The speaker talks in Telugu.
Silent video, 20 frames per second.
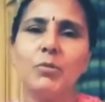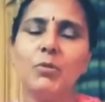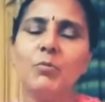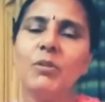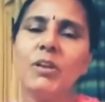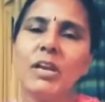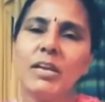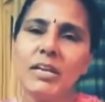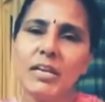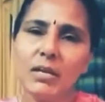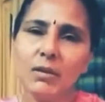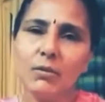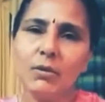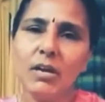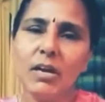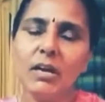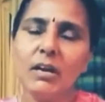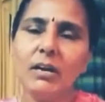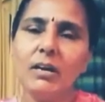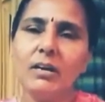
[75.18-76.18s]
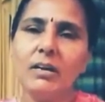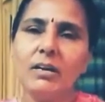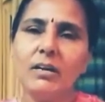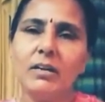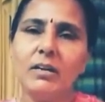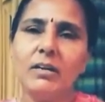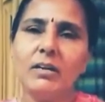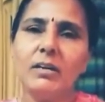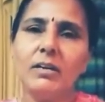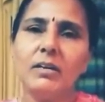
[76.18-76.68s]
భూములన్నీ కూడా
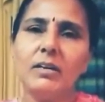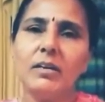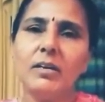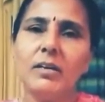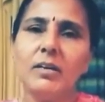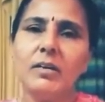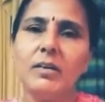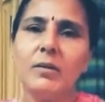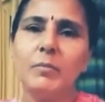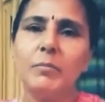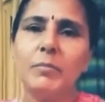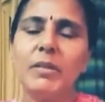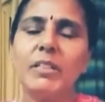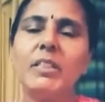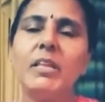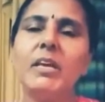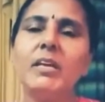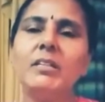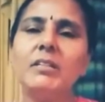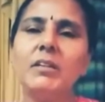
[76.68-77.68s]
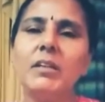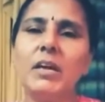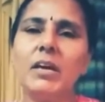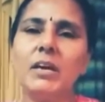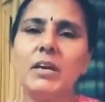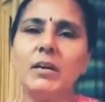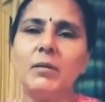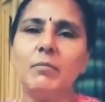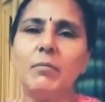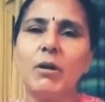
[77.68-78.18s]
పెద్ద ఎత్తున
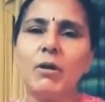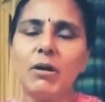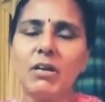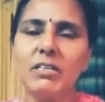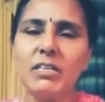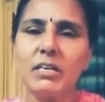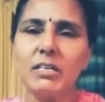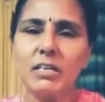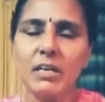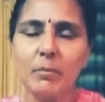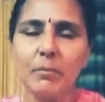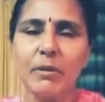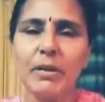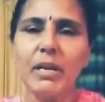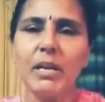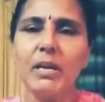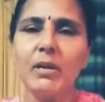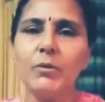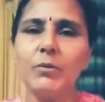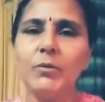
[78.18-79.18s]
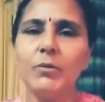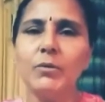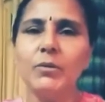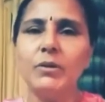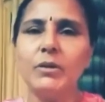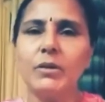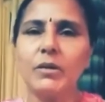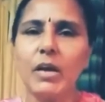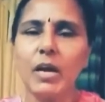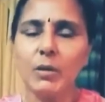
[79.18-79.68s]
బహుళజాతి కంపెనీలకు
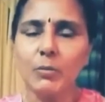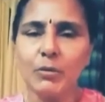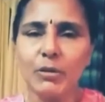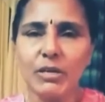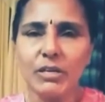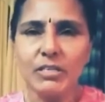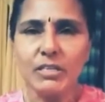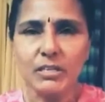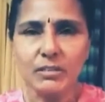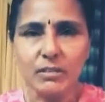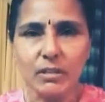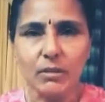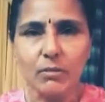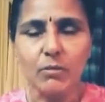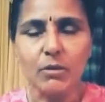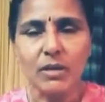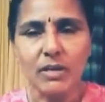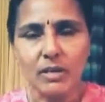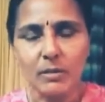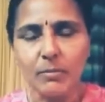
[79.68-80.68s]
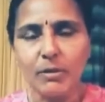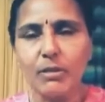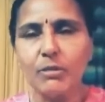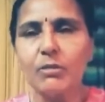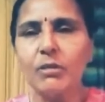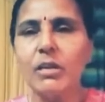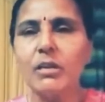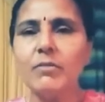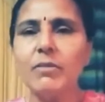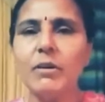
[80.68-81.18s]
కార్పొరేట్ శక్తులకు
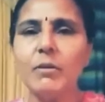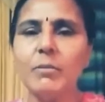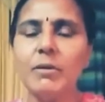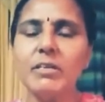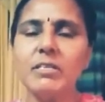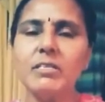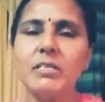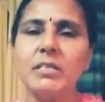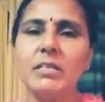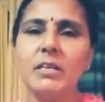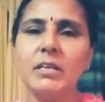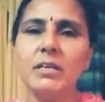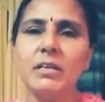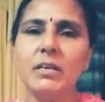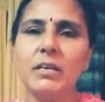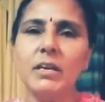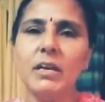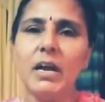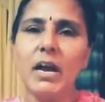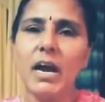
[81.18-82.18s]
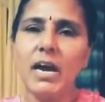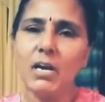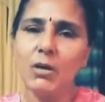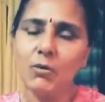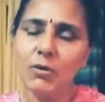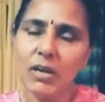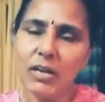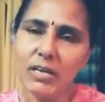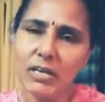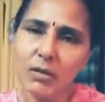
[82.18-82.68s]
కట్టబెడుతున్నటువంటి పరిస్థితి
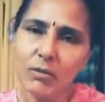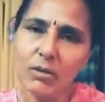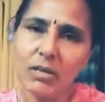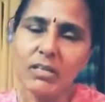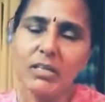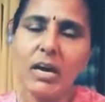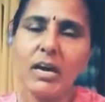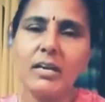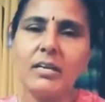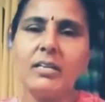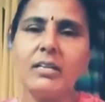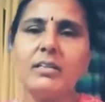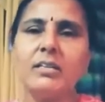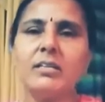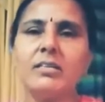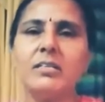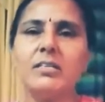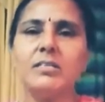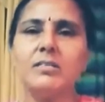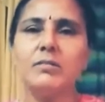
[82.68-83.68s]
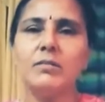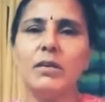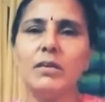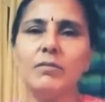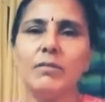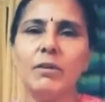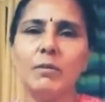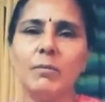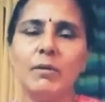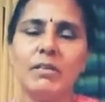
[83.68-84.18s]
అడవులన్నీ కూడా దారాదత్తం
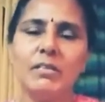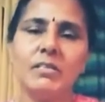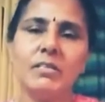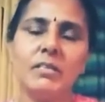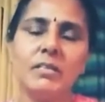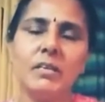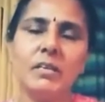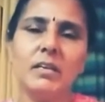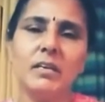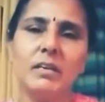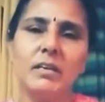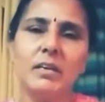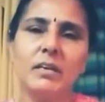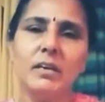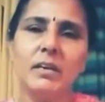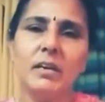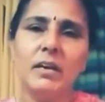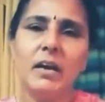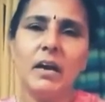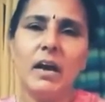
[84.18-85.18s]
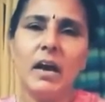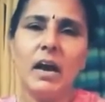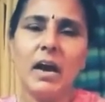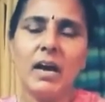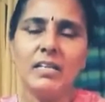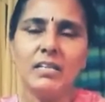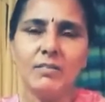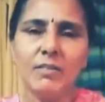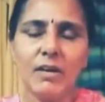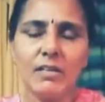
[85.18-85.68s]
చేస్తున్నటువంటి పరిస్థితి
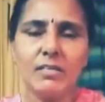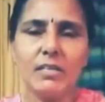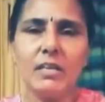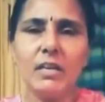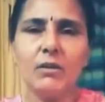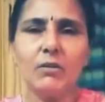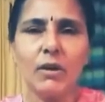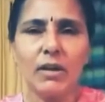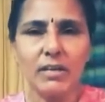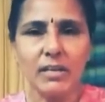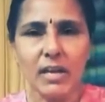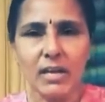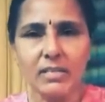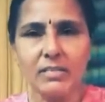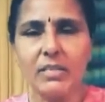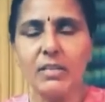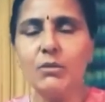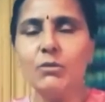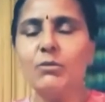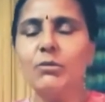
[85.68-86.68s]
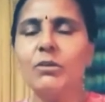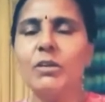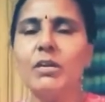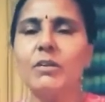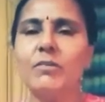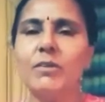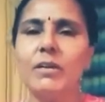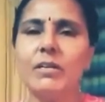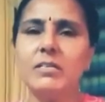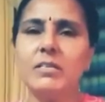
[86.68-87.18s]
ఆదివాసీలకు అన్యాయం
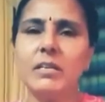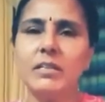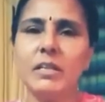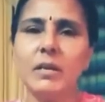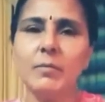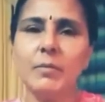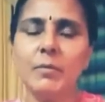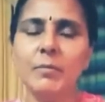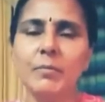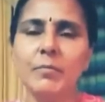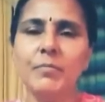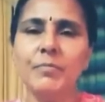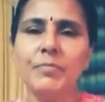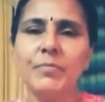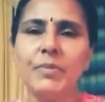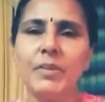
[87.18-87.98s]
జరుగుతున్నటువంటి సందర్భం